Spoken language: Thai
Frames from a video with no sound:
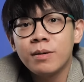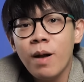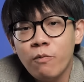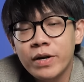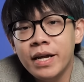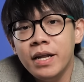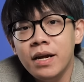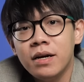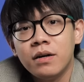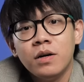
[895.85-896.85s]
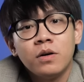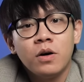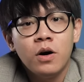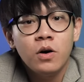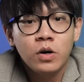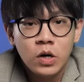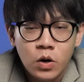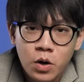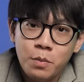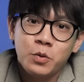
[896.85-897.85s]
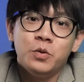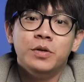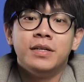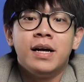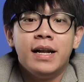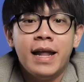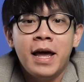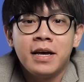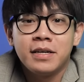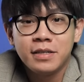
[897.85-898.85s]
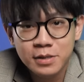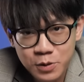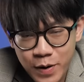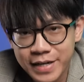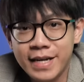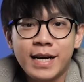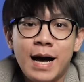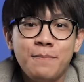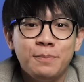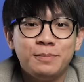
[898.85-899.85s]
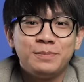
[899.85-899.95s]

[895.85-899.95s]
สำหรับวันนี้เนี่ยก็ขอขอบคุณและสวัสดีครับ